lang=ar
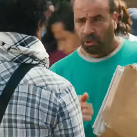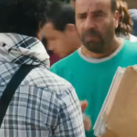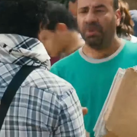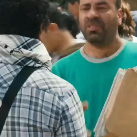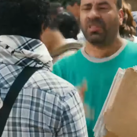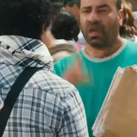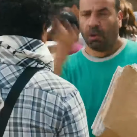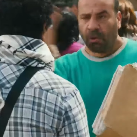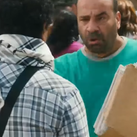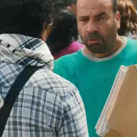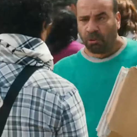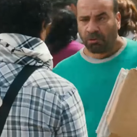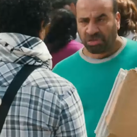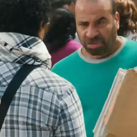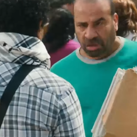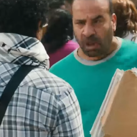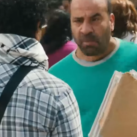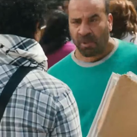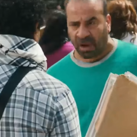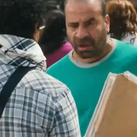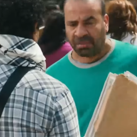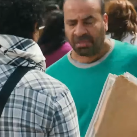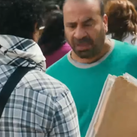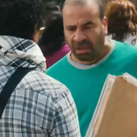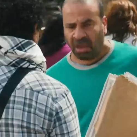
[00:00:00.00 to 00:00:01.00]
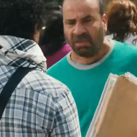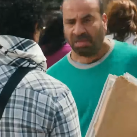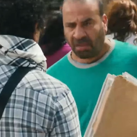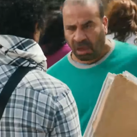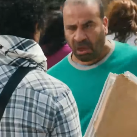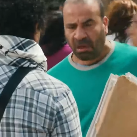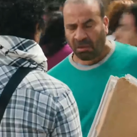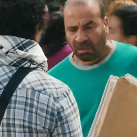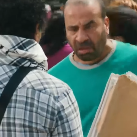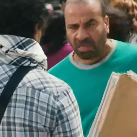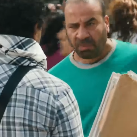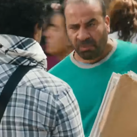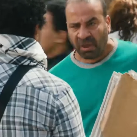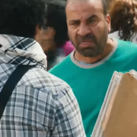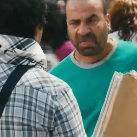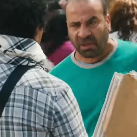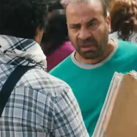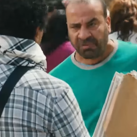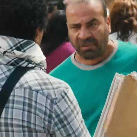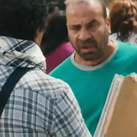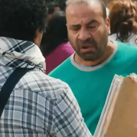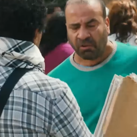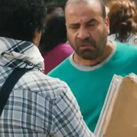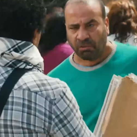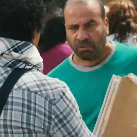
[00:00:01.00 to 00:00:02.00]
بتكونوا عصابه جديده اسمها
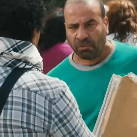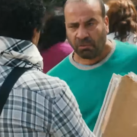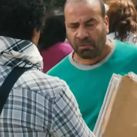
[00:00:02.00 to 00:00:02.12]
شايفينكم